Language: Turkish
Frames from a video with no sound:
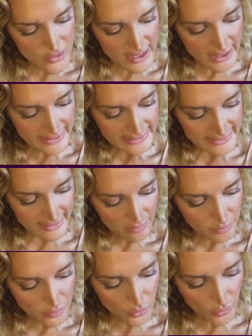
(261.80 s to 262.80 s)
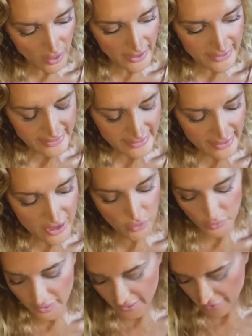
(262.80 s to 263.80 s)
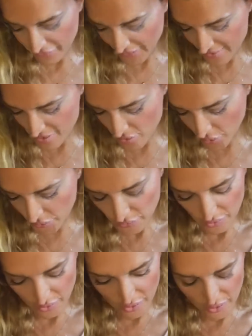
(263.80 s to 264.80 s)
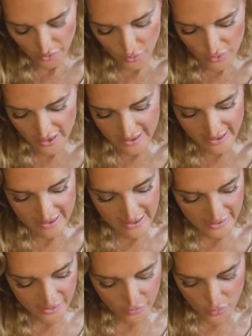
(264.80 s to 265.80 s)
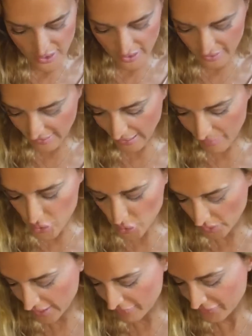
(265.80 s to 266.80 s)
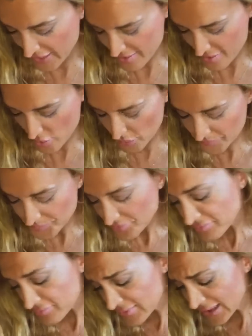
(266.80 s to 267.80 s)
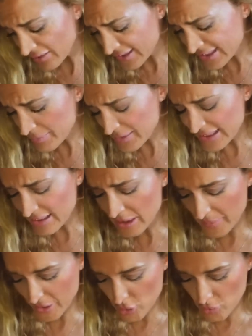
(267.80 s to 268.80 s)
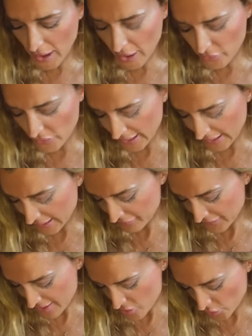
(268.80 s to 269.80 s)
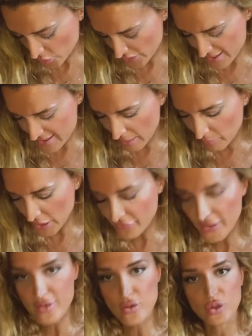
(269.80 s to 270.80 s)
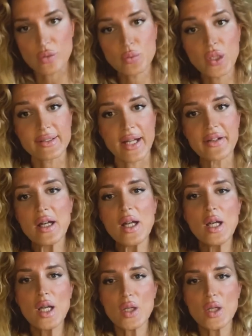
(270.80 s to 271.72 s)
özellikle bu aylık gelecek olan enflasyon %80'lerin e, üzerine gelmiş olan enflasyon ve tabii dediğim gibi Cuma günü gelen enflasyon da İstanbul enflasyonu da bu kadar